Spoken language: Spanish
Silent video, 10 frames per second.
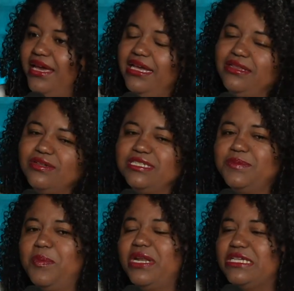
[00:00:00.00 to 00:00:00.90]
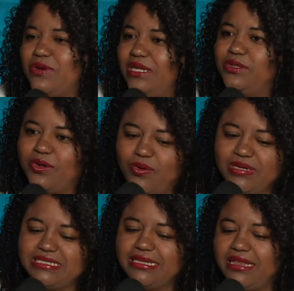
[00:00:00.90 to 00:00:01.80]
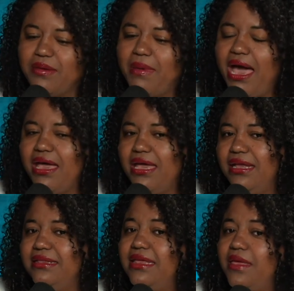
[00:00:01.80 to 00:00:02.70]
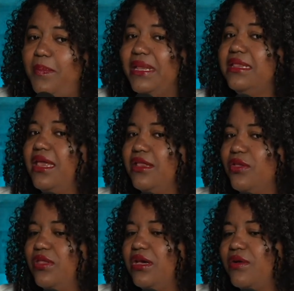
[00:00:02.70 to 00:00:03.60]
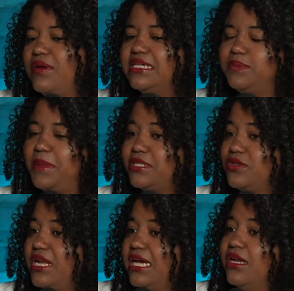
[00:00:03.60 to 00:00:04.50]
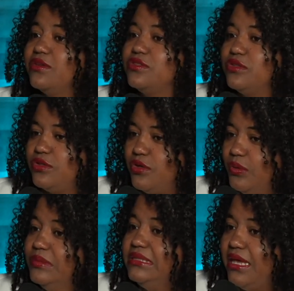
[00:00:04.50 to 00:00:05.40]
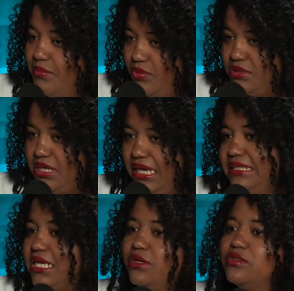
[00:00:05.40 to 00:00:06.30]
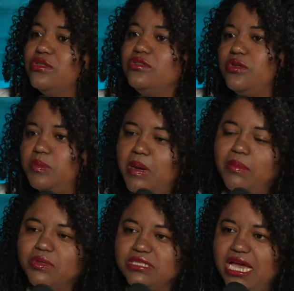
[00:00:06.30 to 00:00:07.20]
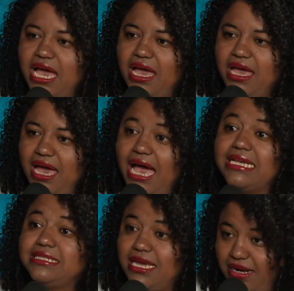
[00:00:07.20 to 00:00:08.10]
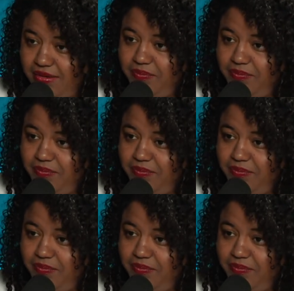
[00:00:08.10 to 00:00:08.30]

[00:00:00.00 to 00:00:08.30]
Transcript: Entonces, por eso él tocó ese tema de dependiendo de con las personas que nosotros nos juntemos, es que nosotros vamos a, hacer.